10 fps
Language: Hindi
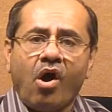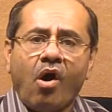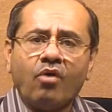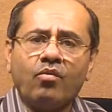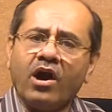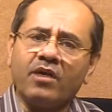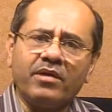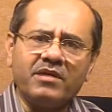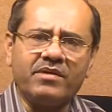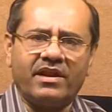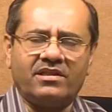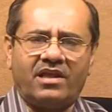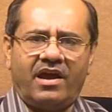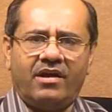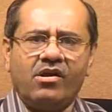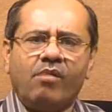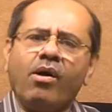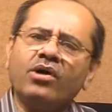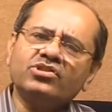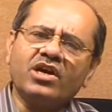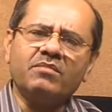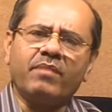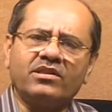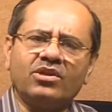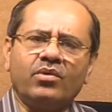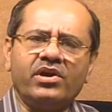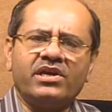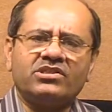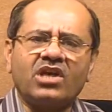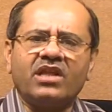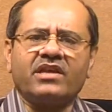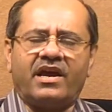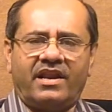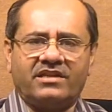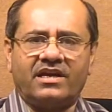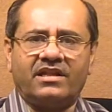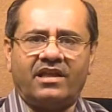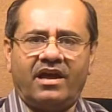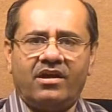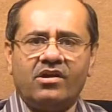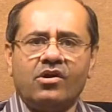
और वो हड़बड़ी में रहता है बहुत सारी बातें वो एक साथ कहना चाहता है